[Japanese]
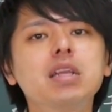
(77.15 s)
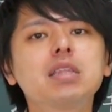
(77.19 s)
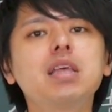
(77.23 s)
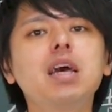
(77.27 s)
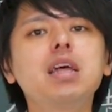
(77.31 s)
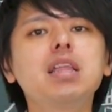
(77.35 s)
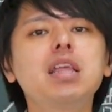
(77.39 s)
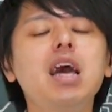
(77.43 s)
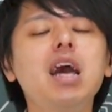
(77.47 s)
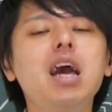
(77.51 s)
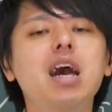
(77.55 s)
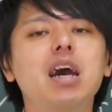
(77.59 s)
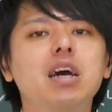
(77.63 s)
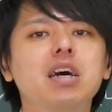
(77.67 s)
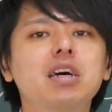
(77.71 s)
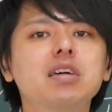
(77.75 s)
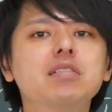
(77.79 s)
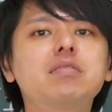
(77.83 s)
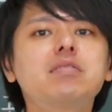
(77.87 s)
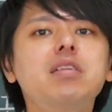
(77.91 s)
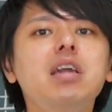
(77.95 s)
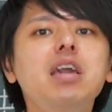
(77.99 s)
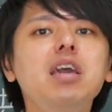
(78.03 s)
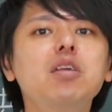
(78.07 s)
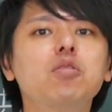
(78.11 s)
ただ、
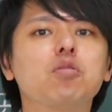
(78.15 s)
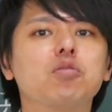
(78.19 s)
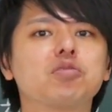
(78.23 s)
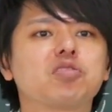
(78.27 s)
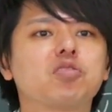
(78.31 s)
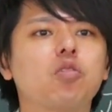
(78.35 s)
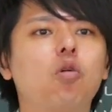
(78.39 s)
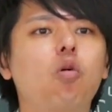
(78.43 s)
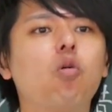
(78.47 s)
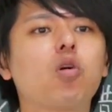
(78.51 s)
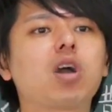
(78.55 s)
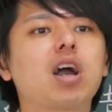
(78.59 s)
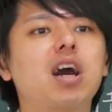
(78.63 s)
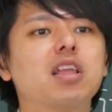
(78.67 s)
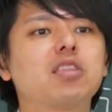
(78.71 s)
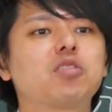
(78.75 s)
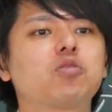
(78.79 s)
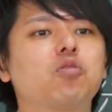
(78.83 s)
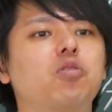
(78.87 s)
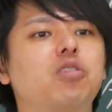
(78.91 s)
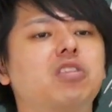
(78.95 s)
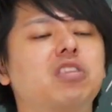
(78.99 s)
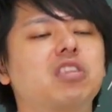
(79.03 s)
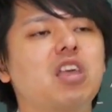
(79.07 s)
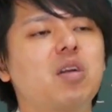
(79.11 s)
正の相関
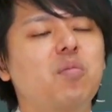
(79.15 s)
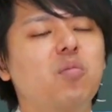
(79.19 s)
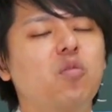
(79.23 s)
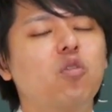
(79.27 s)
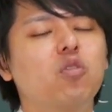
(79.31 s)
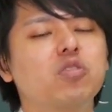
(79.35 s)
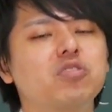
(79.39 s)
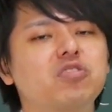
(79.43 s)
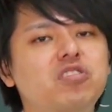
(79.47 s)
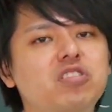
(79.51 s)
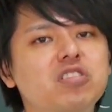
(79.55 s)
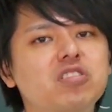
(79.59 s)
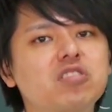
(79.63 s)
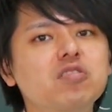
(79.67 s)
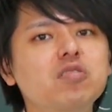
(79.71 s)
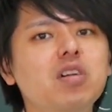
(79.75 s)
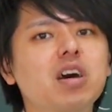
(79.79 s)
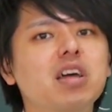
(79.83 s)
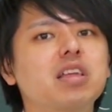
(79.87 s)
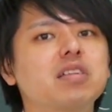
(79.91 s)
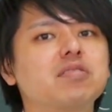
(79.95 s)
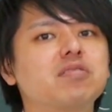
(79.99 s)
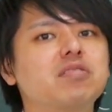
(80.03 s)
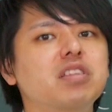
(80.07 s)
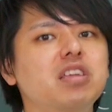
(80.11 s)
といっても実
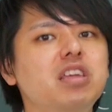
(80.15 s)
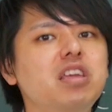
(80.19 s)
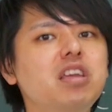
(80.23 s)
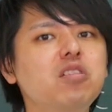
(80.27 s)
はですね、